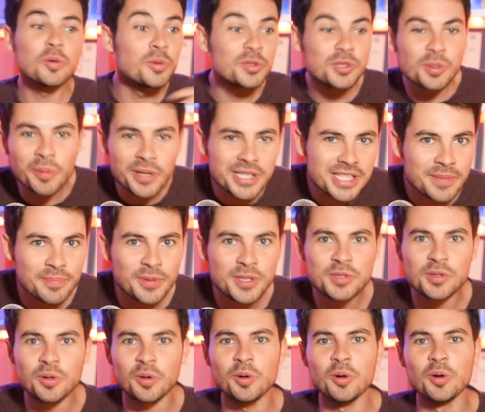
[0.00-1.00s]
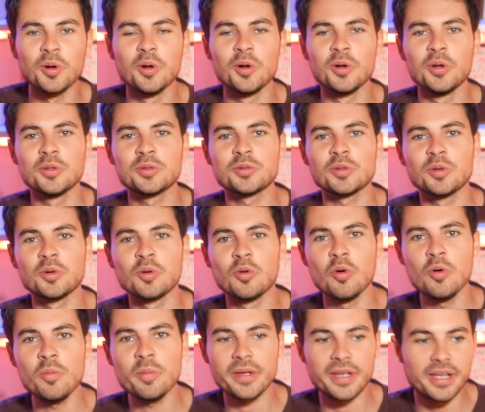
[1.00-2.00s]
tout le monde se précipite sur le, sur le
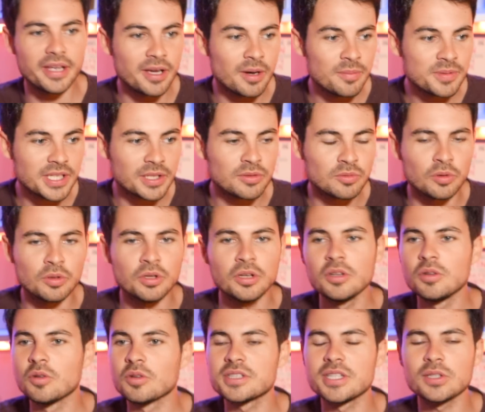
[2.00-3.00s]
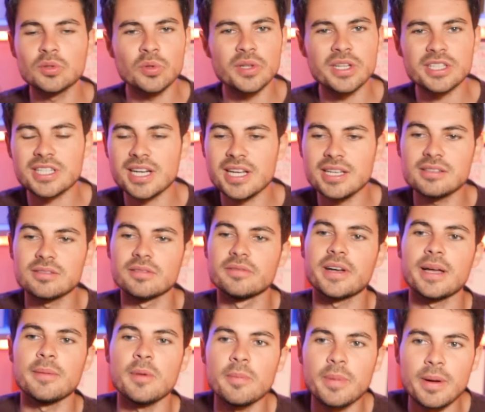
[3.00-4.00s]
groupe et hop, ça tourne. Donc ces tournages-là, ils sont
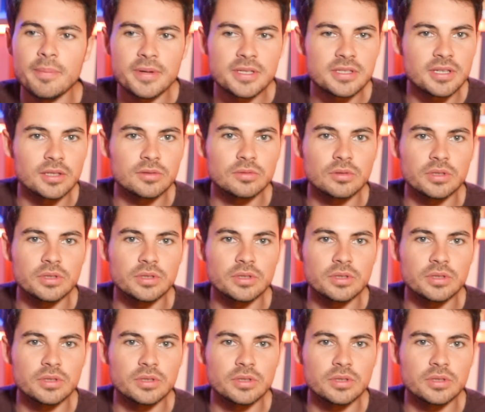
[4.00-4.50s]
vraiment pas plaisants à